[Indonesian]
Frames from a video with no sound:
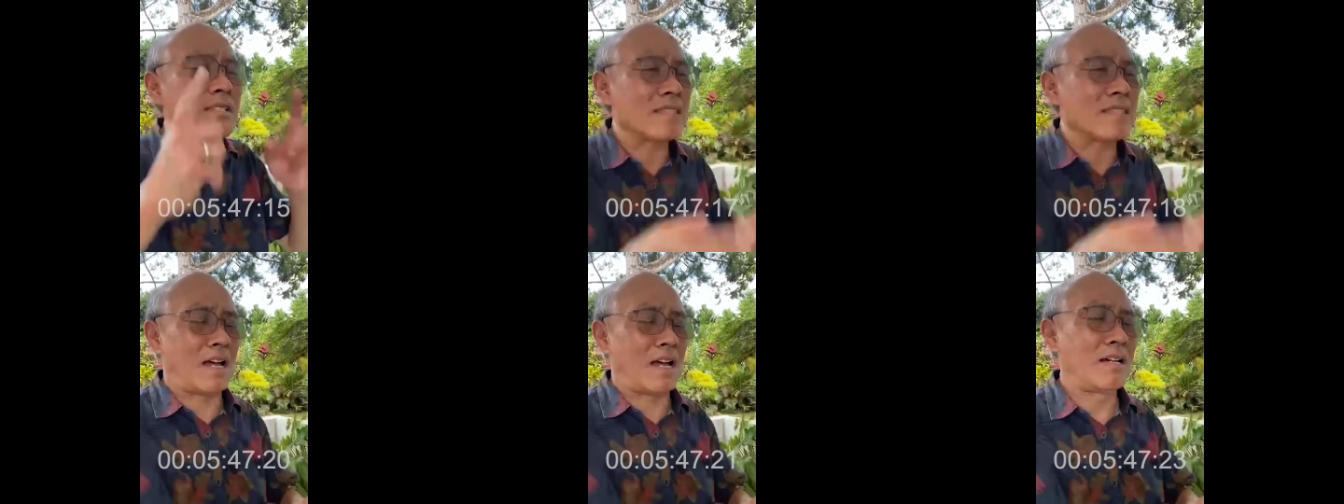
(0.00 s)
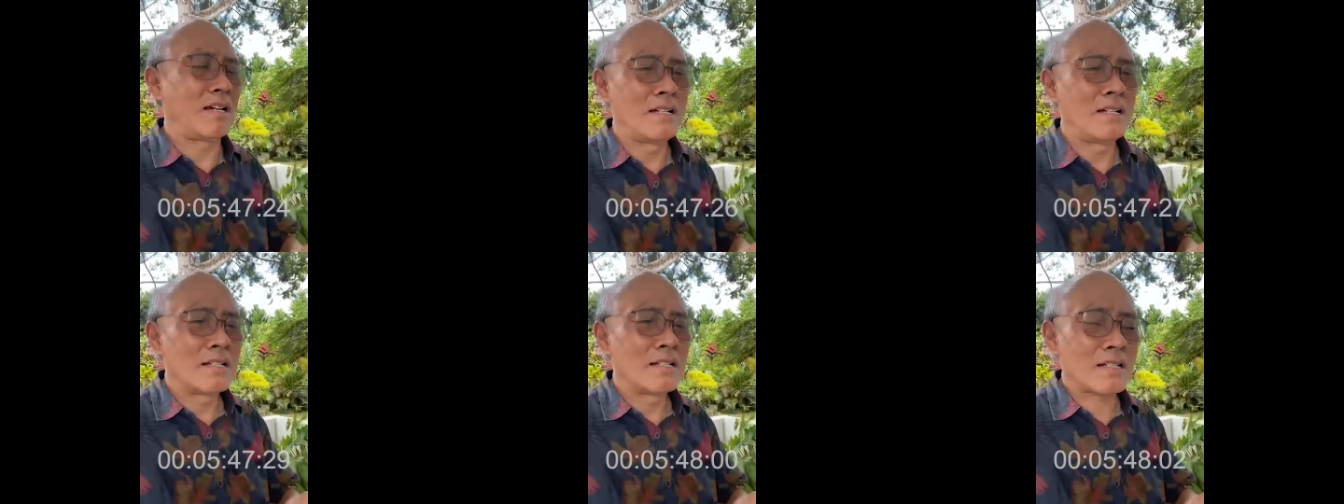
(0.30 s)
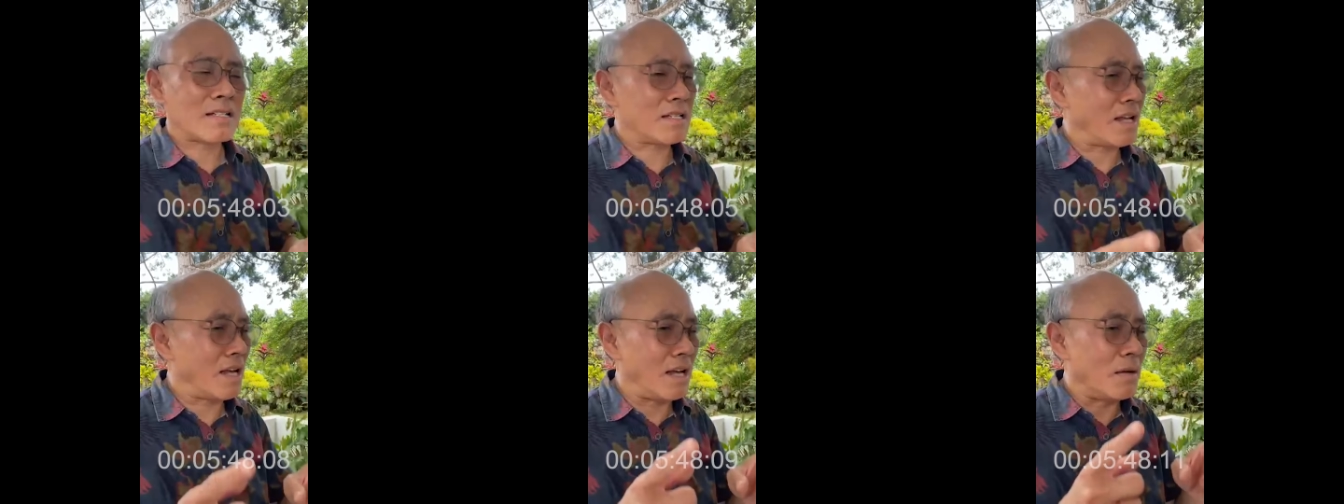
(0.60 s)
kita
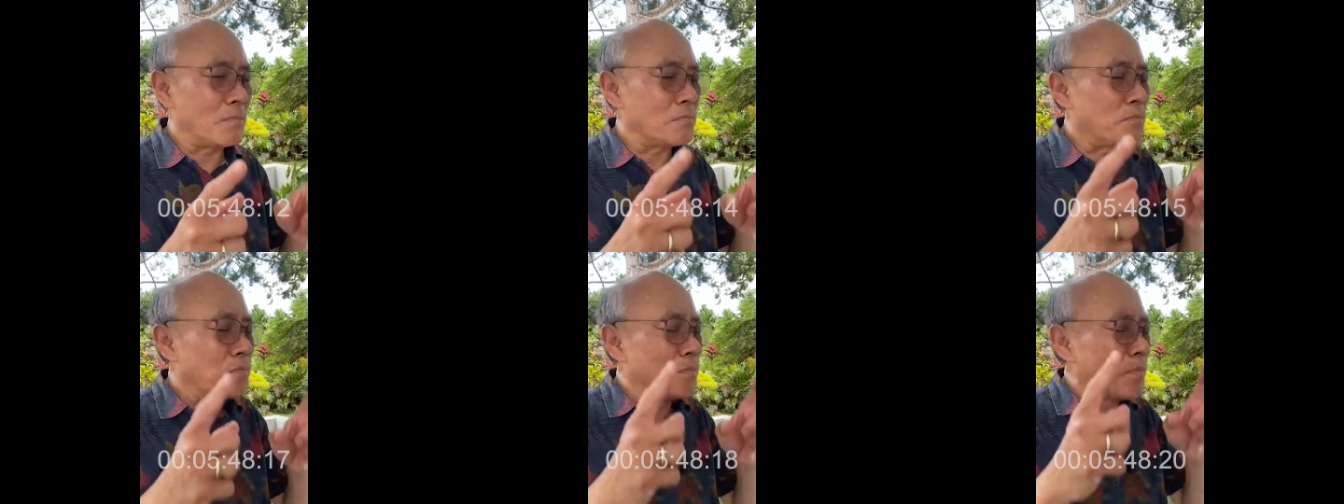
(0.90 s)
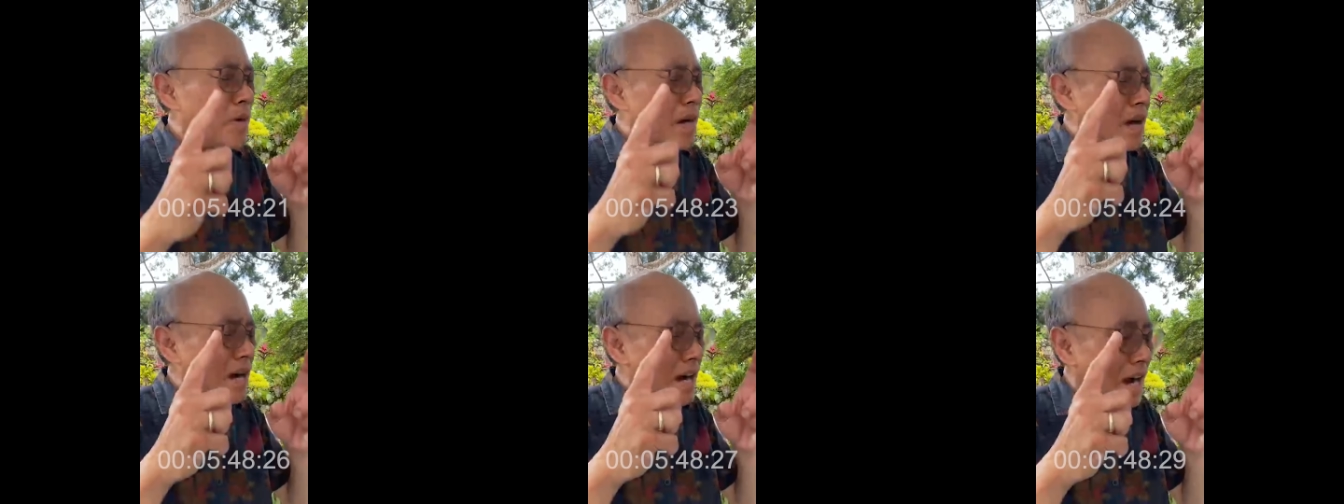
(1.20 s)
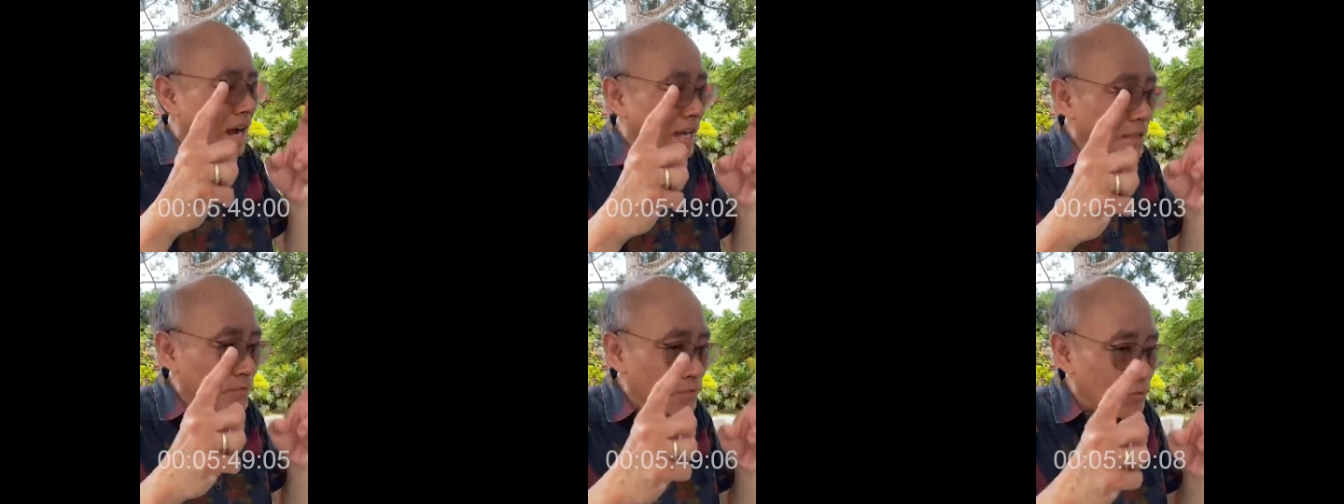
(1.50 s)

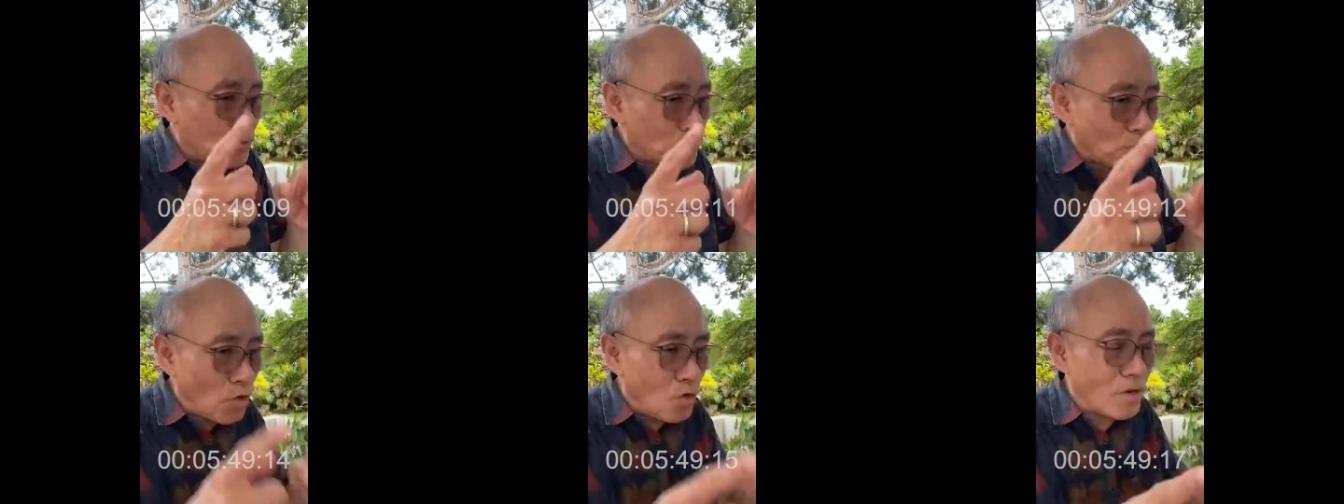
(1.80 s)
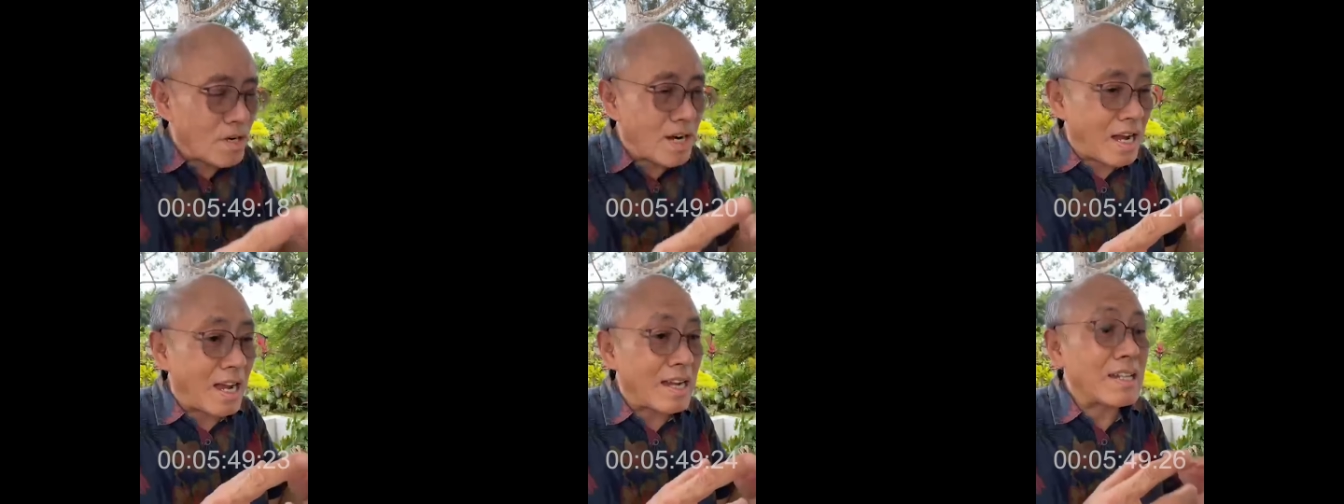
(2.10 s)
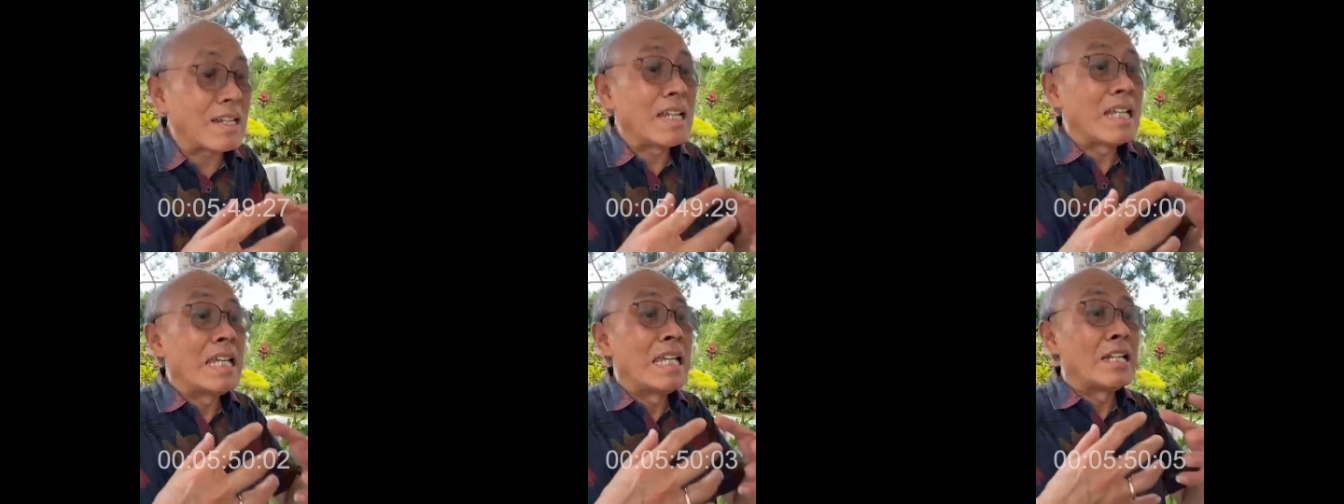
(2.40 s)

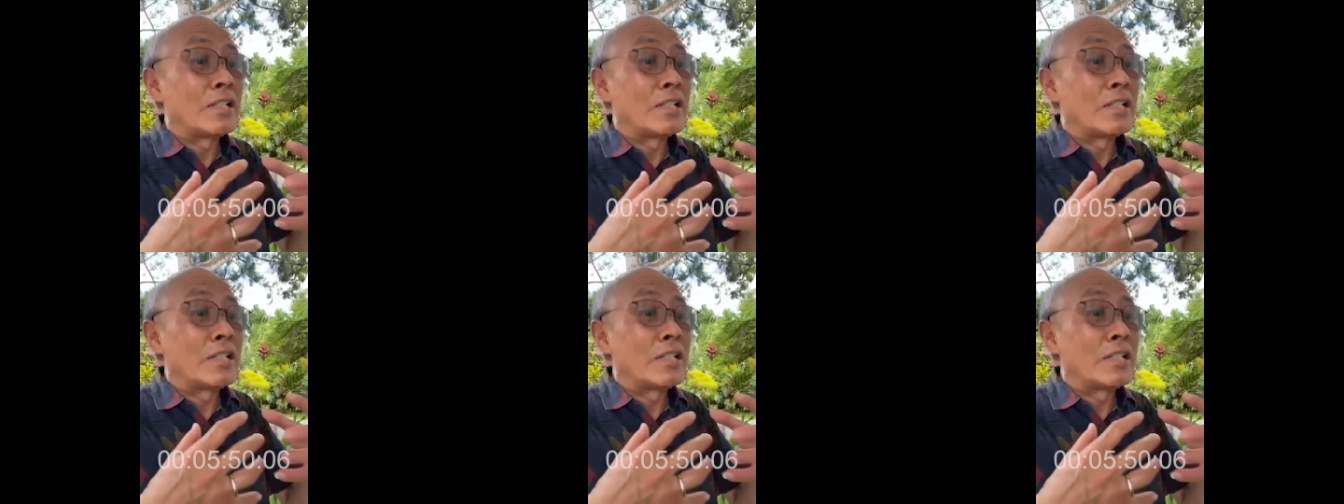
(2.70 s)
menggantungkan